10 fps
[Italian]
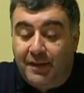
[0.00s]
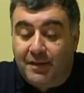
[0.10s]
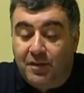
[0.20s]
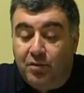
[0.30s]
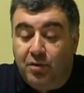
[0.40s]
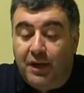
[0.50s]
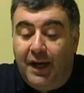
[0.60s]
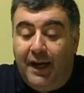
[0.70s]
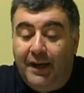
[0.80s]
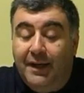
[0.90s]
RSU
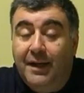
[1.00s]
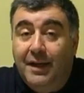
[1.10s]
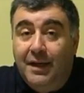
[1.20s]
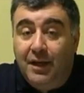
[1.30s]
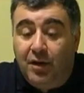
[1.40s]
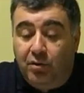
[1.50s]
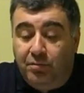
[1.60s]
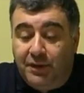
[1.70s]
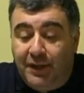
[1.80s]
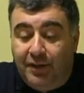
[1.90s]
locale, il
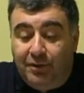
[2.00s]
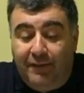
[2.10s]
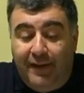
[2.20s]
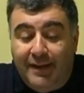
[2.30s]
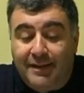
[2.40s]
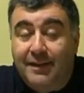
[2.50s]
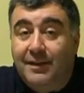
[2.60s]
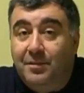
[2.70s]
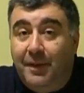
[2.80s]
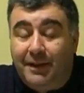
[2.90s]
comitato
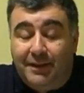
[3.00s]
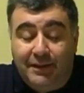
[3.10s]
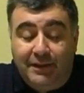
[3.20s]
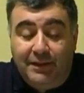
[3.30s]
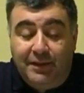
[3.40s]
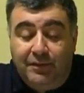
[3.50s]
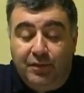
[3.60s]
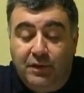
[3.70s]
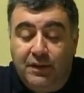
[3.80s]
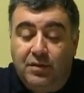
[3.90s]
Avasti di partiti di
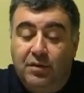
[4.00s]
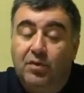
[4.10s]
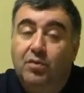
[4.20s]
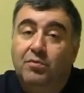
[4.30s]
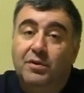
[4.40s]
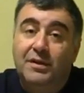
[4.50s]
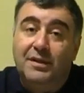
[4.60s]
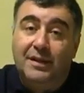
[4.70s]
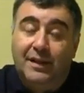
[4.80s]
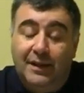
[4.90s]
rifondazione
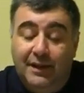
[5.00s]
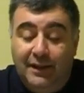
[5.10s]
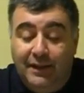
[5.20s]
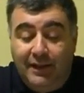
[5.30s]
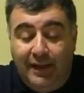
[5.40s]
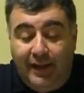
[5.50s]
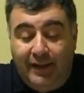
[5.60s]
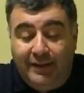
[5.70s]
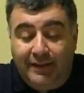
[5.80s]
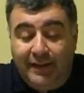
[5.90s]
comunista ed
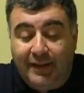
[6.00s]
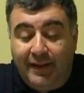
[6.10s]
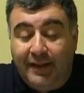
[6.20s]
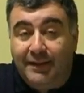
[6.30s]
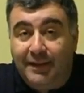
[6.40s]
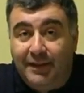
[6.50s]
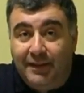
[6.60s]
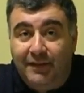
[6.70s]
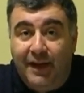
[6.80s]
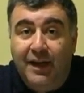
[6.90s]

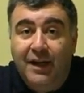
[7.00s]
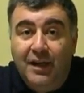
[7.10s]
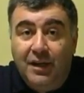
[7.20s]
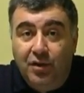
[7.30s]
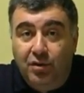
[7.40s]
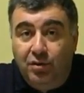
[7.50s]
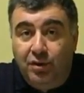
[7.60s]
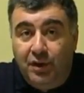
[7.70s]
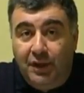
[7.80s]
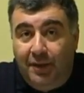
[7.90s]
alternativa.
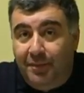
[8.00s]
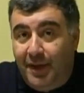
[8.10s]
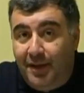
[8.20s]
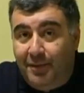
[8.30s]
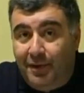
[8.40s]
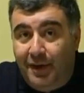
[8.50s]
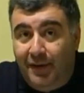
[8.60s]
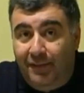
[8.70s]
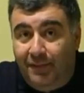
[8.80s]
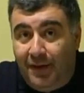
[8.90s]
Noi
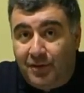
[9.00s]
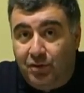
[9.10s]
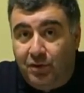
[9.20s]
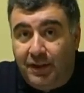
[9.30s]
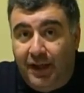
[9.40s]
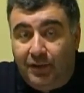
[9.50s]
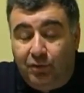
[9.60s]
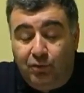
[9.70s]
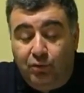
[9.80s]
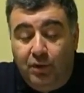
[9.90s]
abbiamo
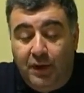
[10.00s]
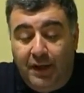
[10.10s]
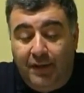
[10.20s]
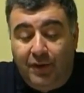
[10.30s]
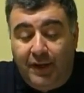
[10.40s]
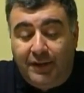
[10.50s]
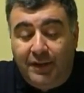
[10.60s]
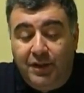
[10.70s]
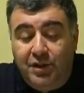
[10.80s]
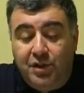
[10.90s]
ascoltato due
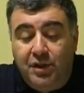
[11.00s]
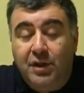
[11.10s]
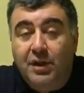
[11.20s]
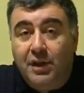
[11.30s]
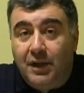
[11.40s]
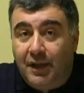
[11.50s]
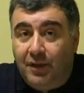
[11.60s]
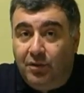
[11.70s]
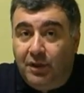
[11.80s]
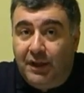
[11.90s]
lavoratrici che
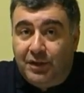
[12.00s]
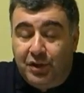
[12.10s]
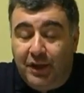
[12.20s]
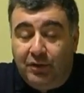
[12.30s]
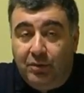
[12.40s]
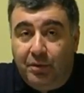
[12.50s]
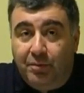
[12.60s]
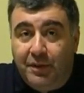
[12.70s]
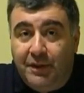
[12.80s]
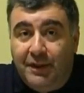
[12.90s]
hanno rilasciato
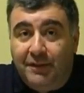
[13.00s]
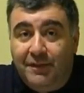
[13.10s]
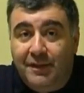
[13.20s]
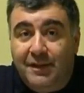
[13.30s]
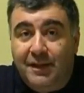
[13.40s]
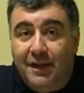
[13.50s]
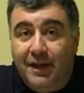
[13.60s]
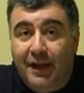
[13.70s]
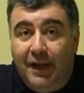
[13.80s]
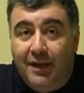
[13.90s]
proprie interviste
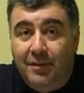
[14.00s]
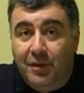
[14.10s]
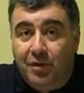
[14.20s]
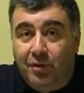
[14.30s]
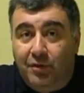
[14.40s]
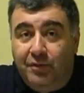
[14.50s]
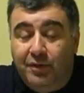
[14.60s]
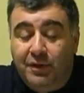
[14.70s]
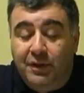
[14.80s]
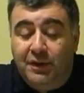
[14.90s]
ai
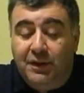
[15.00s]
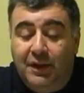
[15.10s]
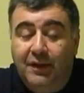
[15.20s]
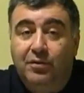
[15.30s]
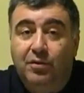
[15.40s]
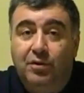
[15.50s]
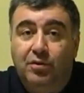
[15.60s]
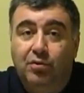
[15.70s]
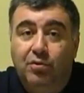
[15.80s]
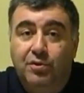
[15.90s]
microfoni di
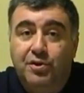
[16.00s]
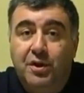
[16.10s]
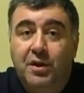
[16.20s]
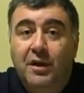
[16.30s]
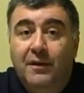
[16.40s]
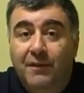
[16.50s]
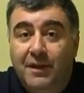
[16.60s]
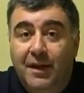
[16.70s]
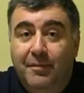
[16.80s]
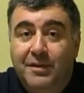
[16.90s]
Antonino Dolci.
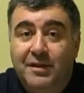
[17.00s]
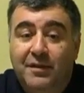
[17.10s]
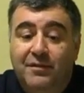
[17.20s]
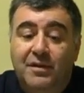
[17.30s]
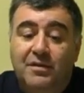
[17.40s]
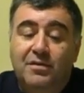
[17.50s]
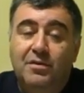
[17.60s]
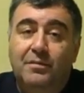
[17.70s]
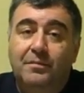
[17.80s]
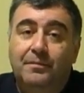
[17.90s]
Vediamo il servizio.